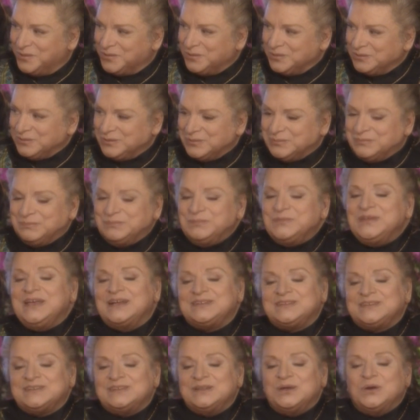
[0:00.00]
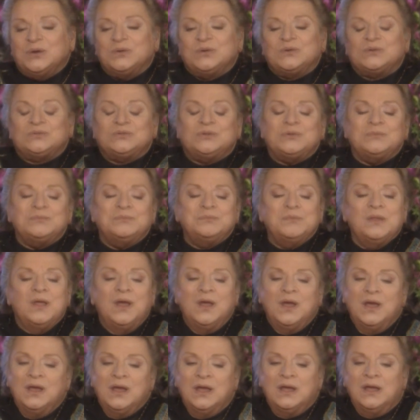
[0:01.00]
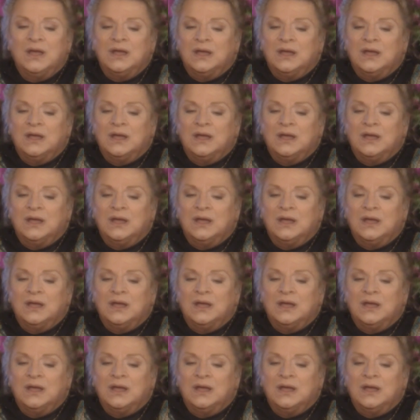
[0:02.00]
okudum. Yatılı okudum. Evet.